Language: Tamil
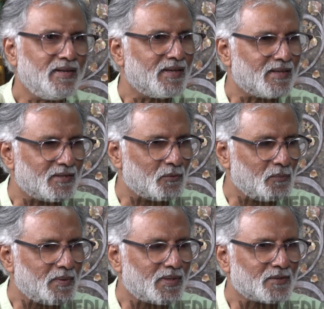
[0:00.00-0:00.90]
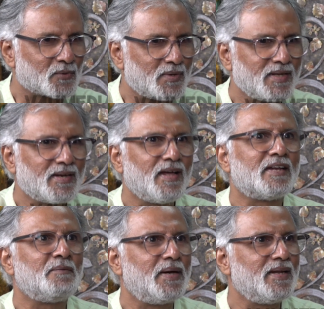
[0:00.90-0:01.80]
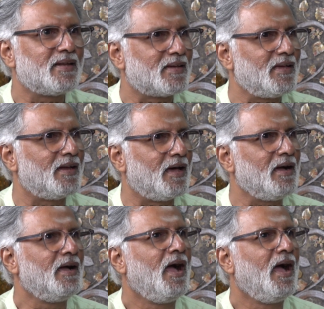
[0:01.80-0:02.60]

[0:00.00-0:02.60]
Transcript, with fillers: நீங்கள் அது உண்மை தான் சொல்கிறீங்களான்ற மாதிரியே இருக்குது ஏன்னா